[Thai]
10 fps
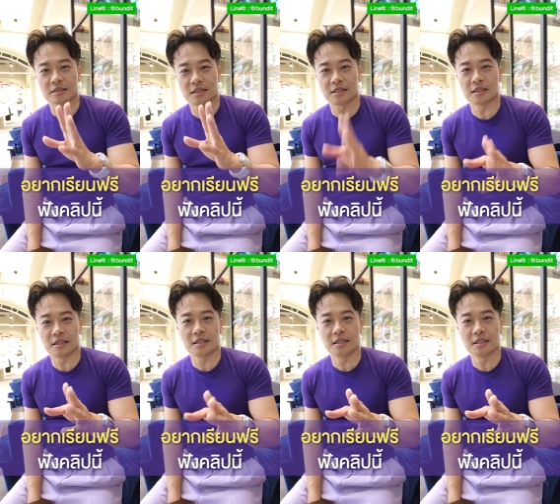ที่จะ
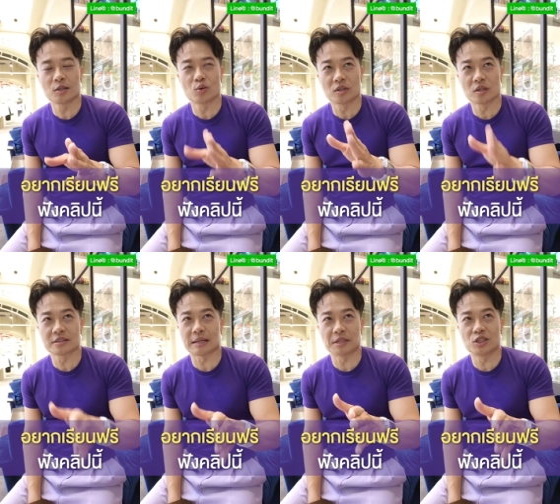คีย์ที่คุณ
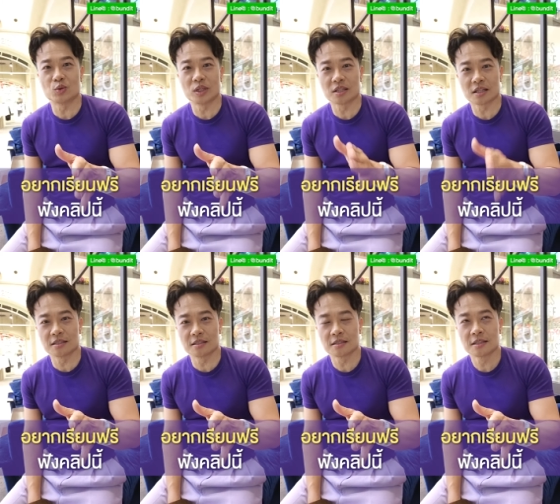ต้องจำในชีวิตก็
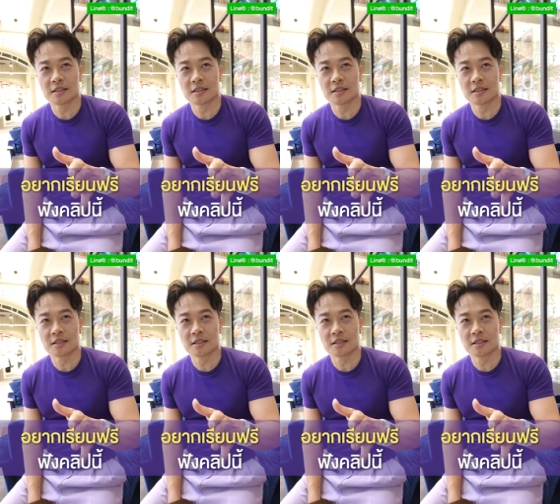คือ